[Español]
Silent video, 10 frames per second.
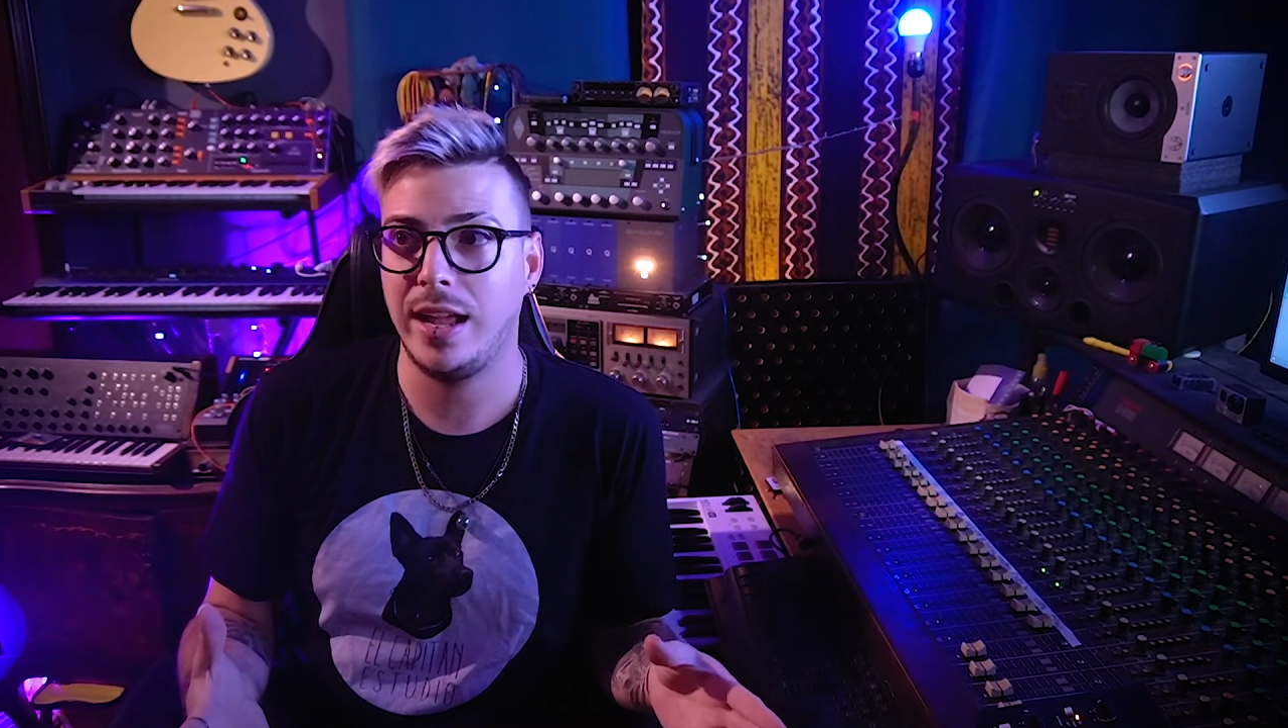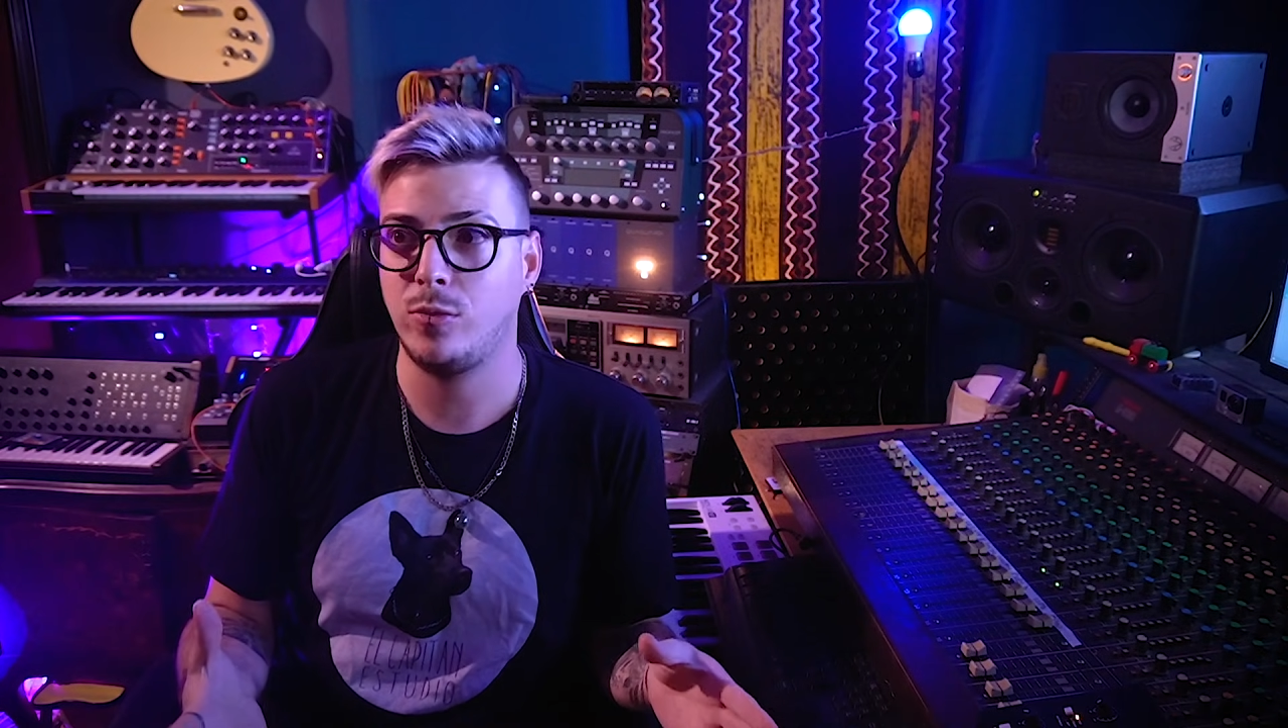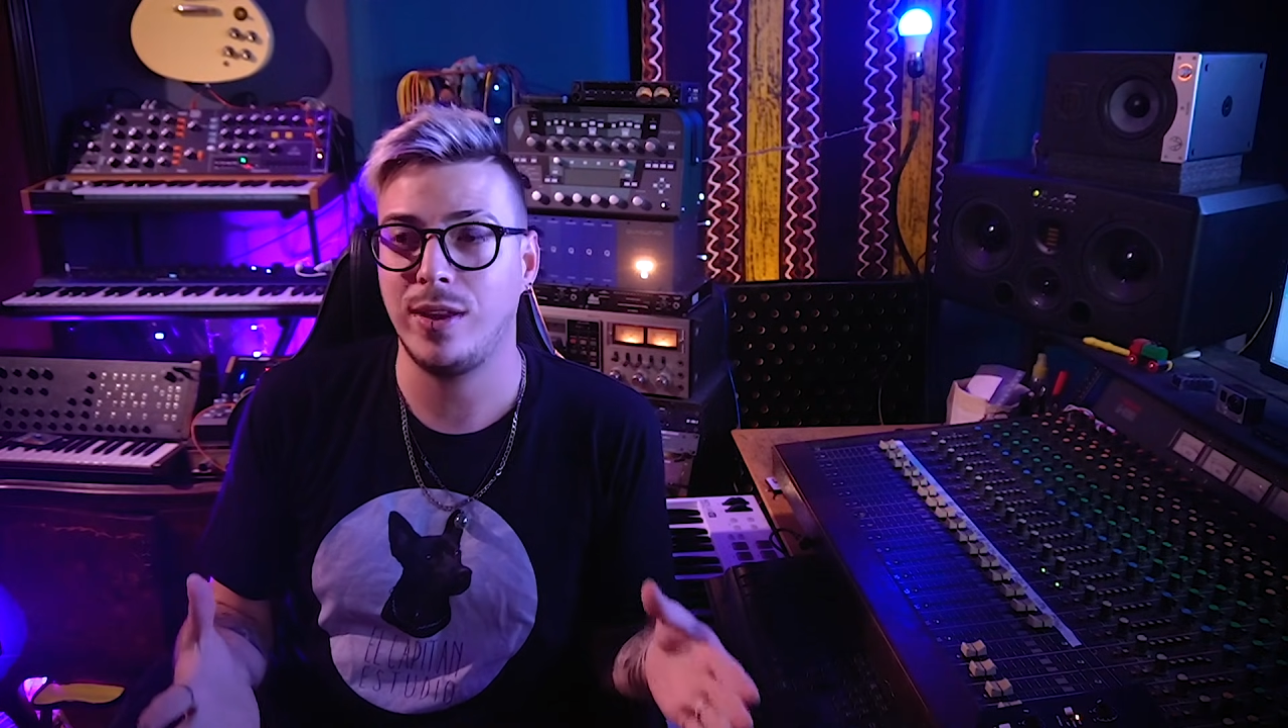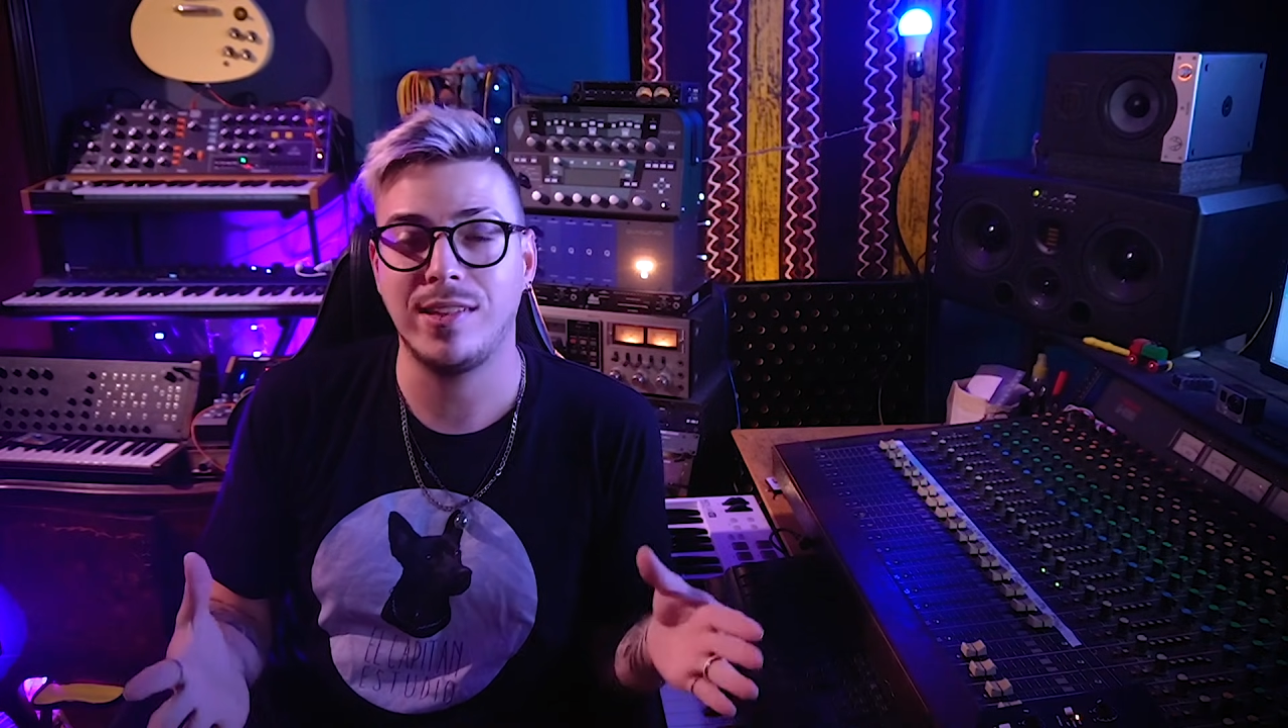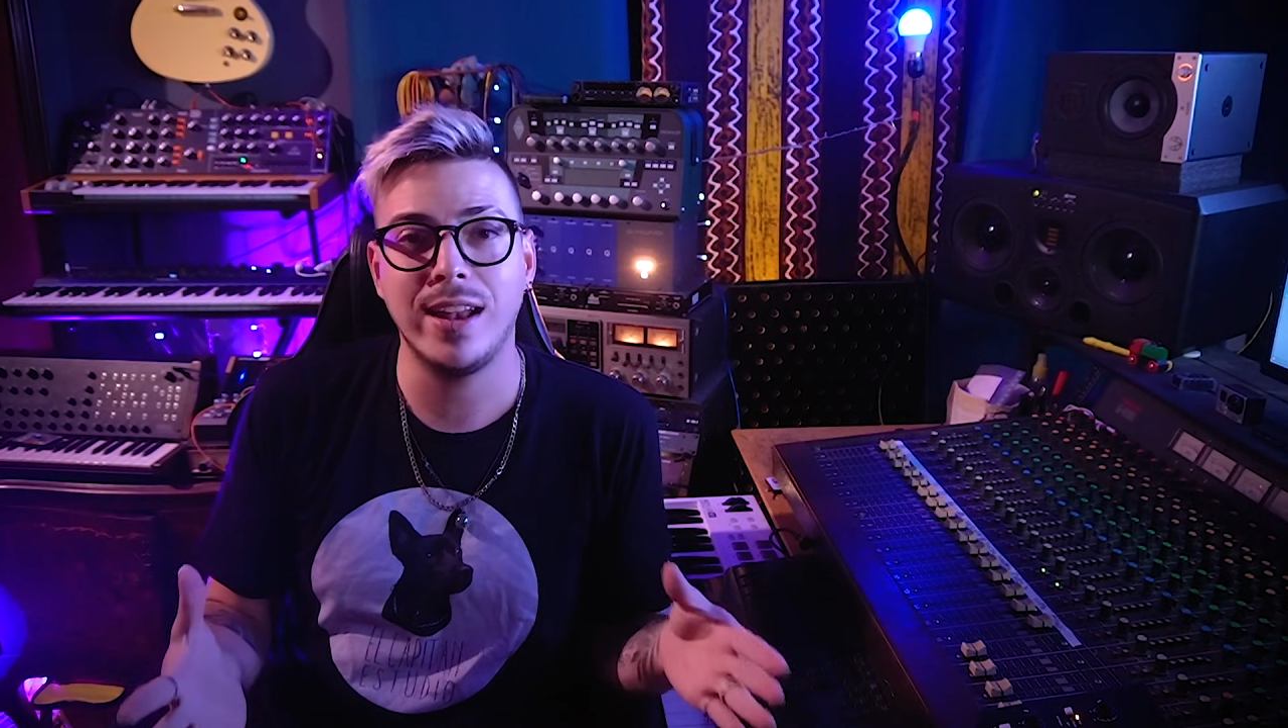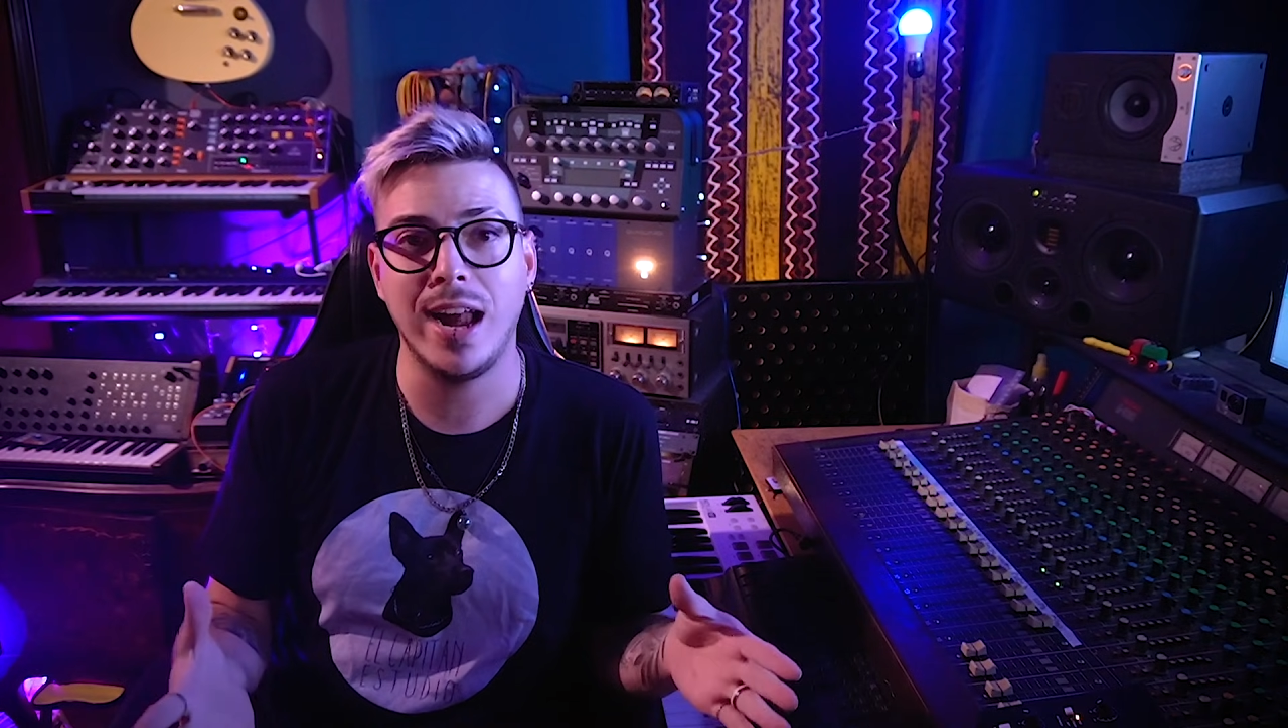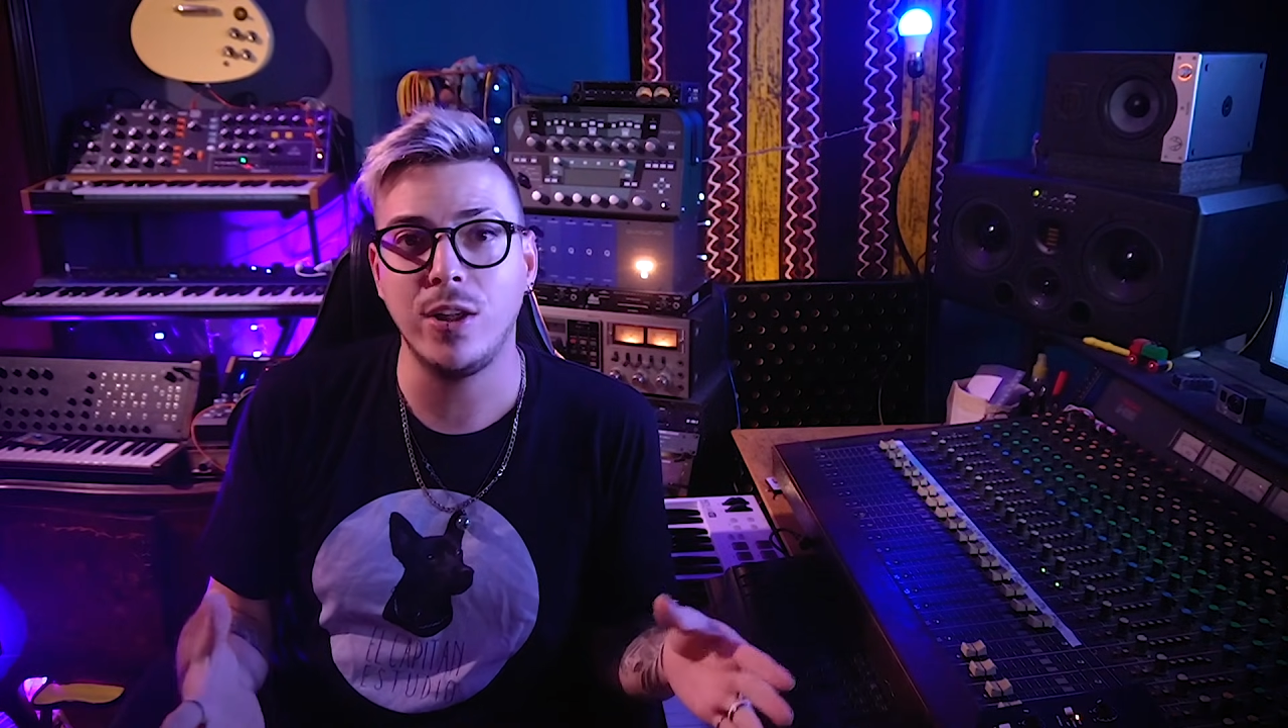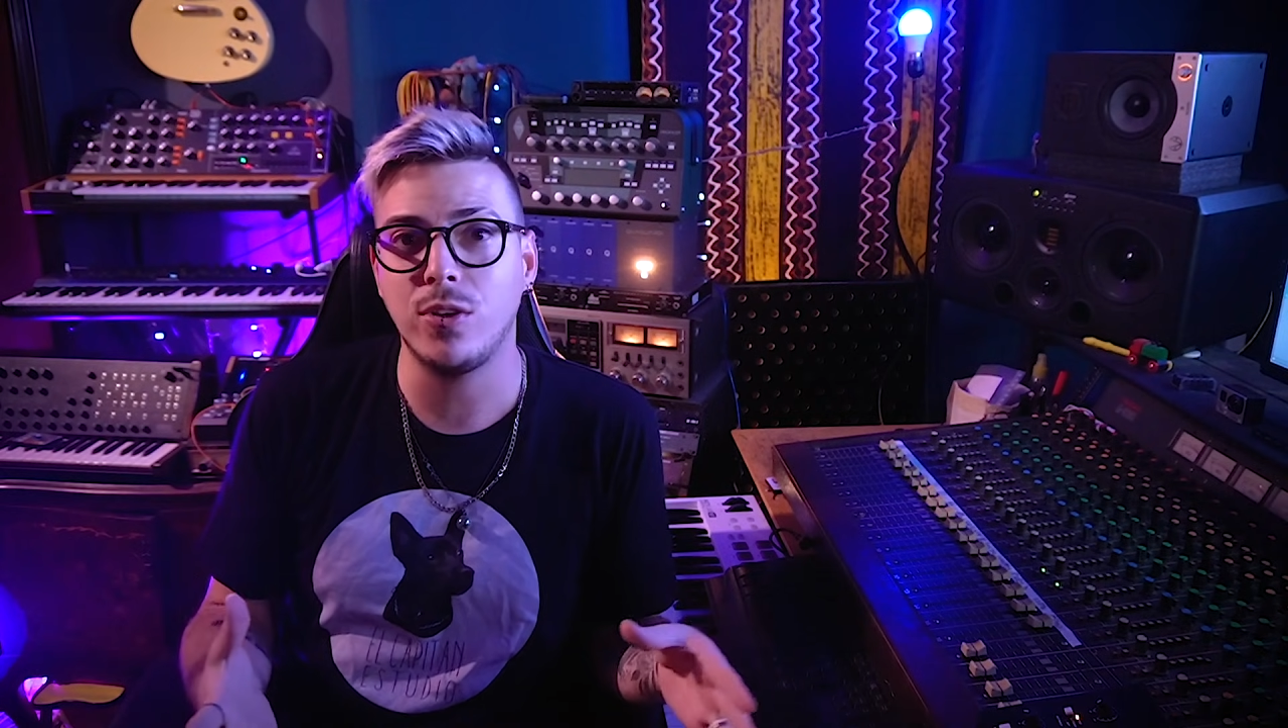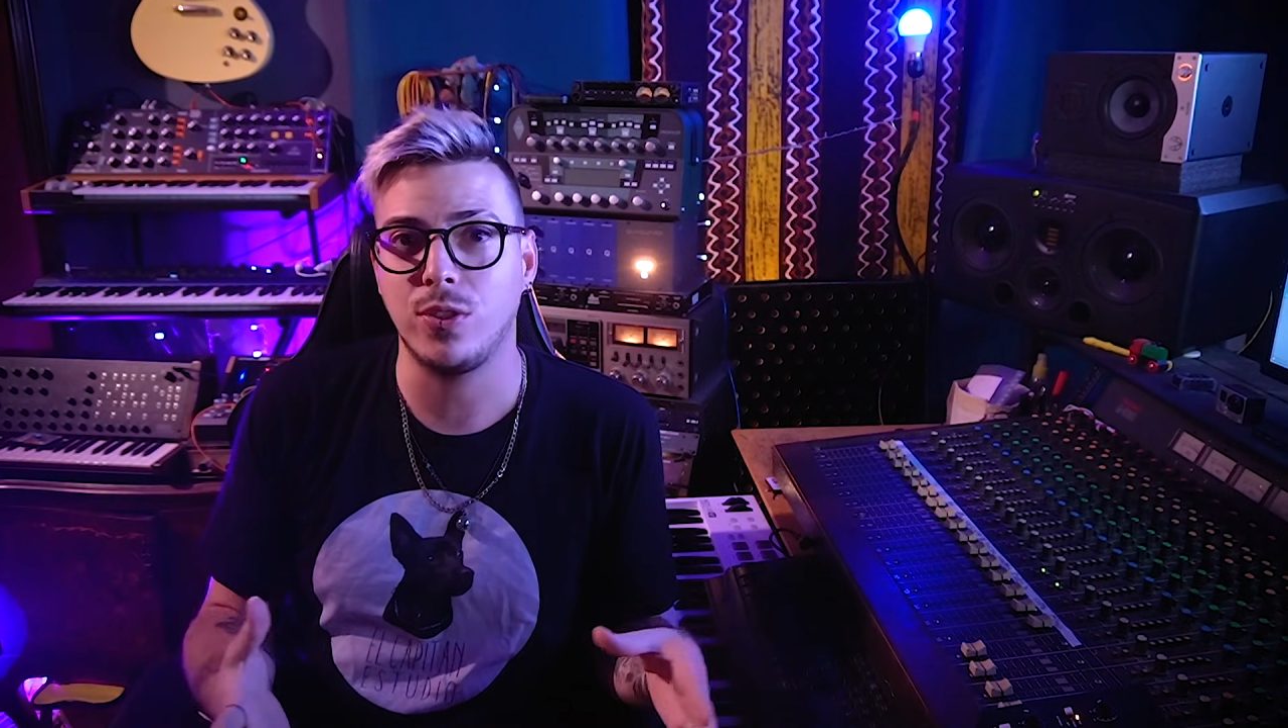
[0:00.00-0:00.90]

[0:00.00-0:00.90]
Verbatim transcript: es un escenario